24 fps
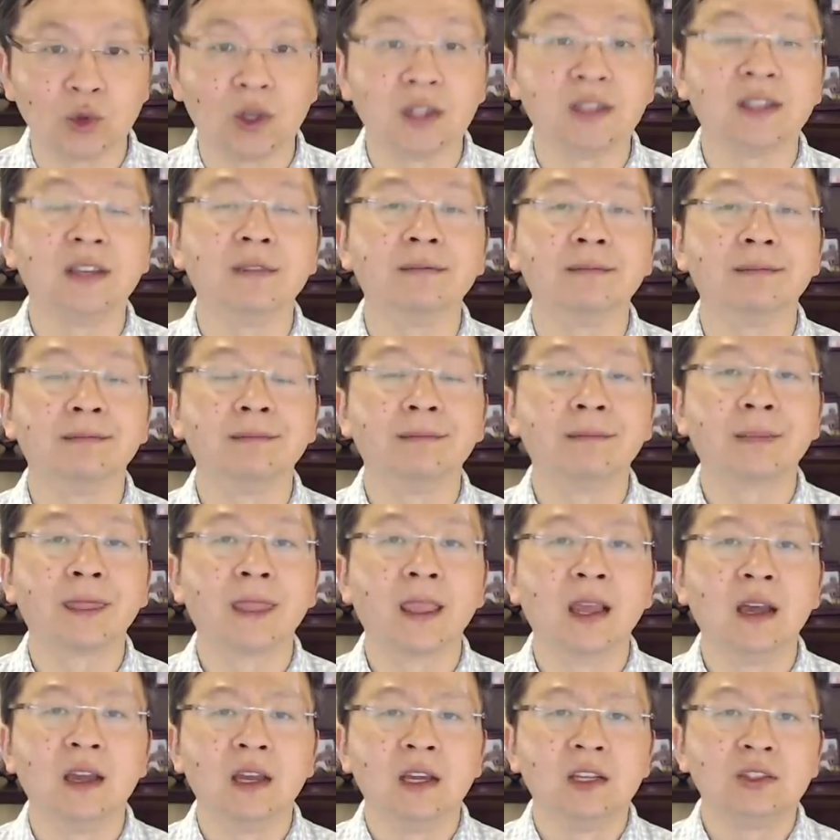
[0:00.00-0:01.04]
定》，
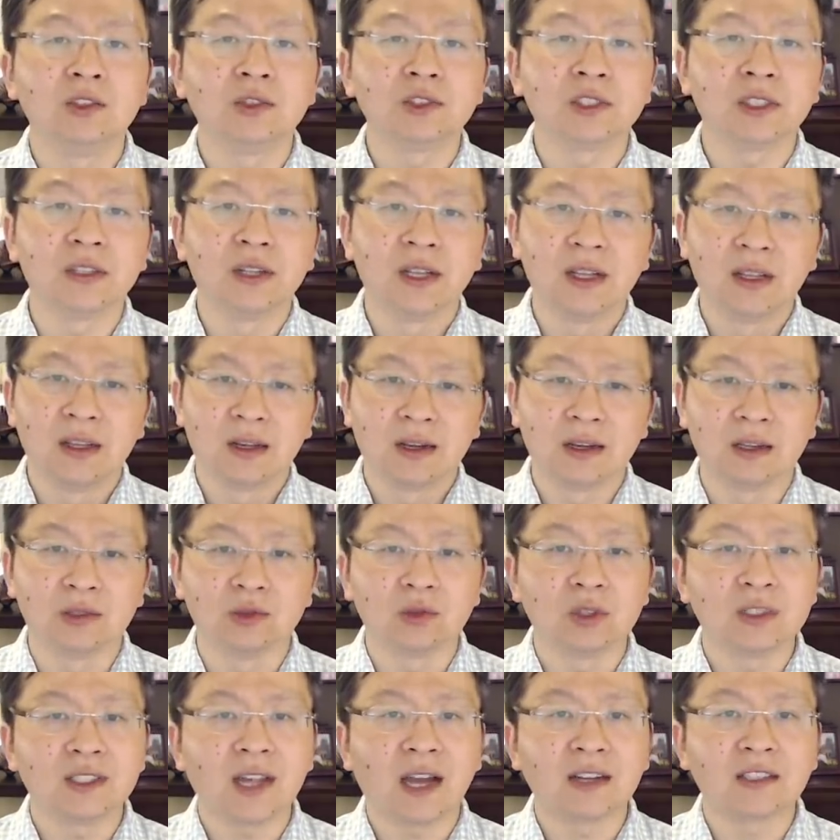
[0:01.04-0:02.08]
就是很
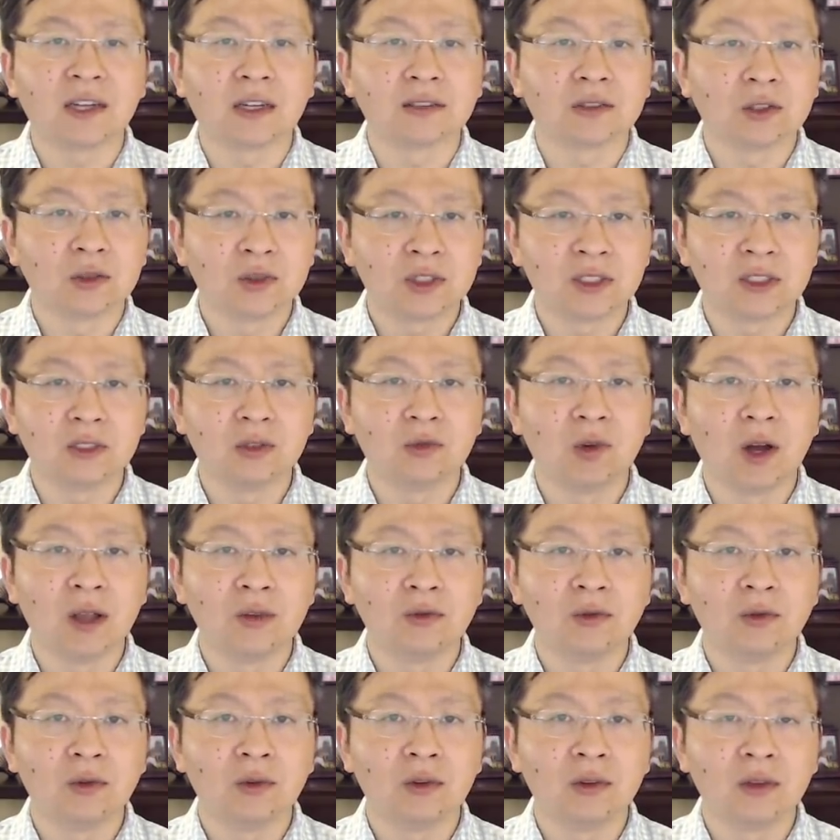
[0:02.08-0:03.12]
多家长都习惯
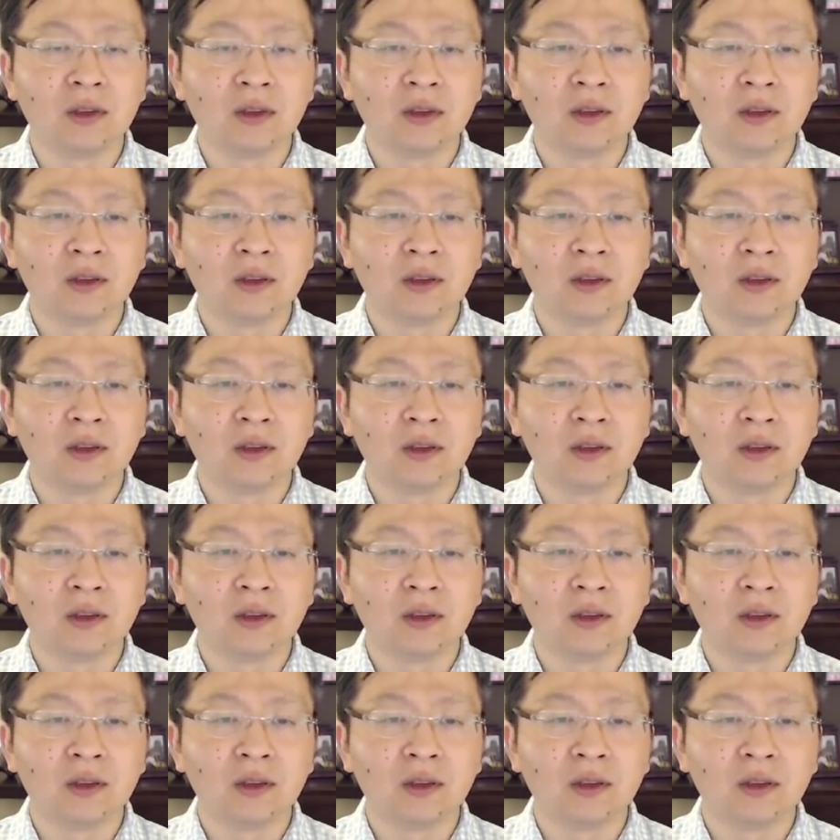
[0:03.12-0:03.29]
于